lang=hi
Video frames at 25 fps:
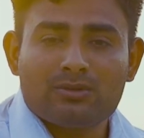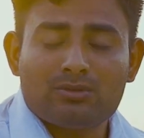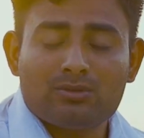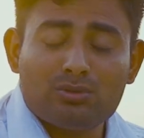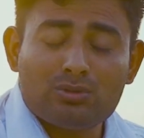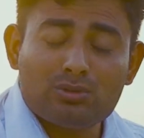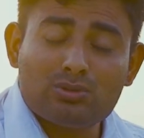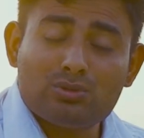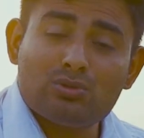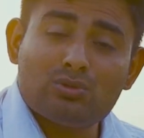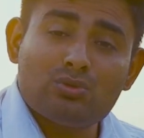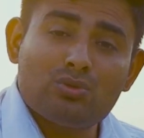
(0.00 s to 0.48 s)
तो
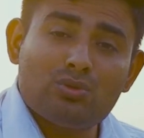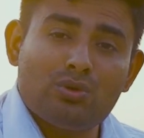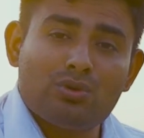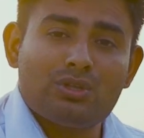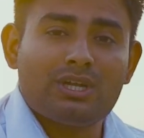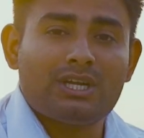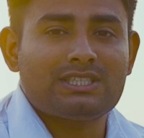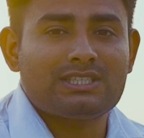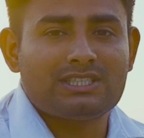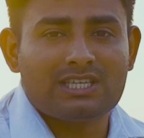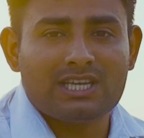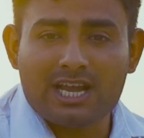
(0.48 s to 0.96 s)
दोस्तों
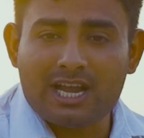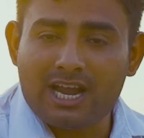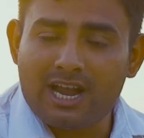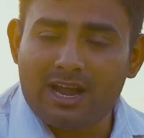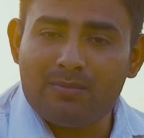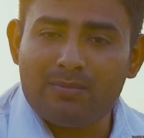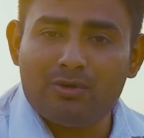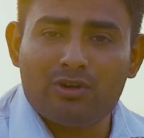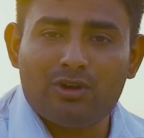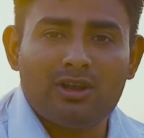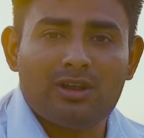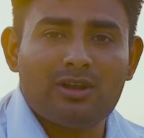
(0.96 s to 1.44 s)
2006
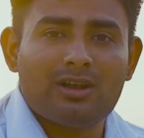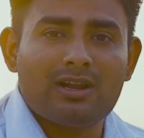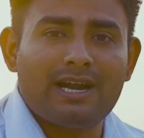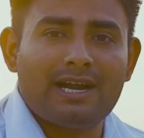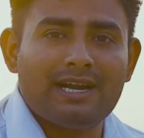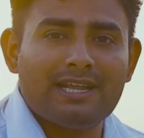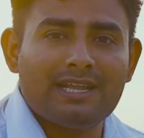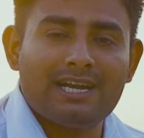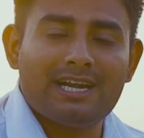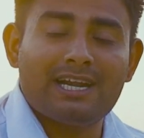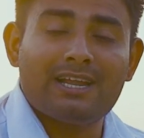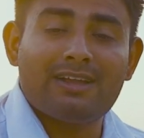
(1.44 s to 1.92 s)
का मॉडल
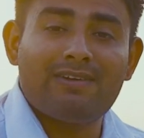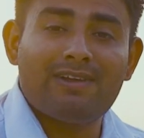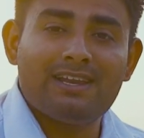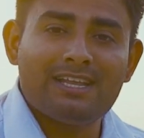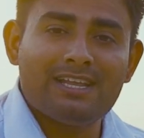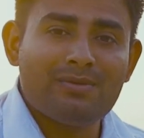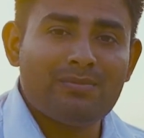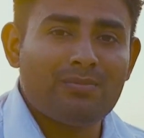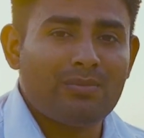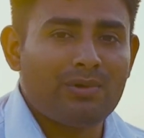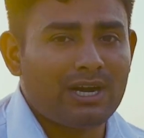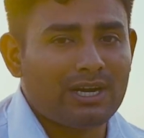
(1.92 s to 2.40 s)
गाड़ी रहने
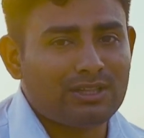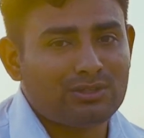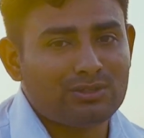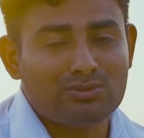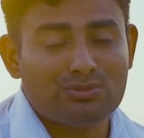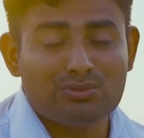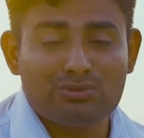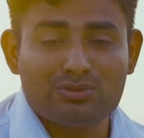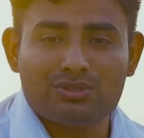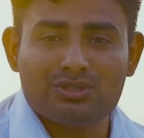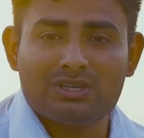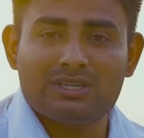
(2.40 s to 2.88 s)
वाली है मारुति
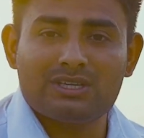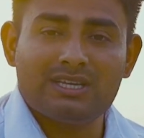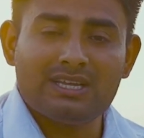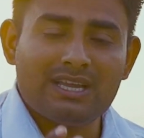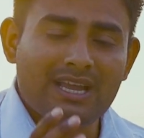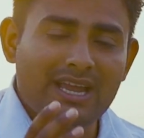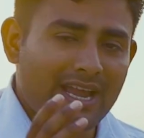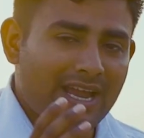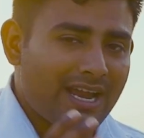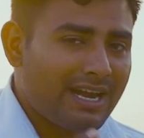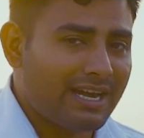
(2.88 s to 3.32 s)
सुजुकी की